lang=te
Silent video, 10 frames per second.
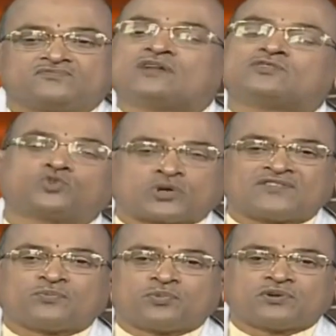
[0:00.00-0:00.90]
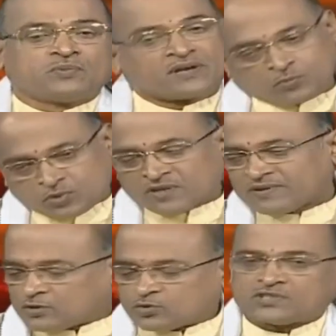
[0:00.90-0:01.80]
వాళ్ళని చూడడమే పుణ్యం మరి పుణ్యం
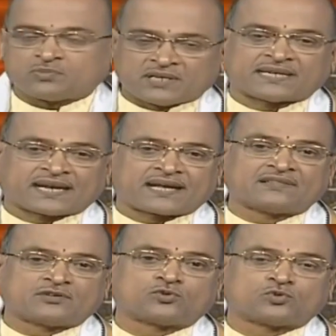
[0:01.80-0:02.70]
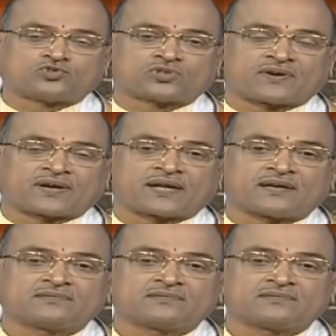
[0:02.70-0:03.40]
ఇంటికి వచ్చి మళ్ళీ శనక్కాయలు తింటూ కూర్చుంటాం ఇక్కడ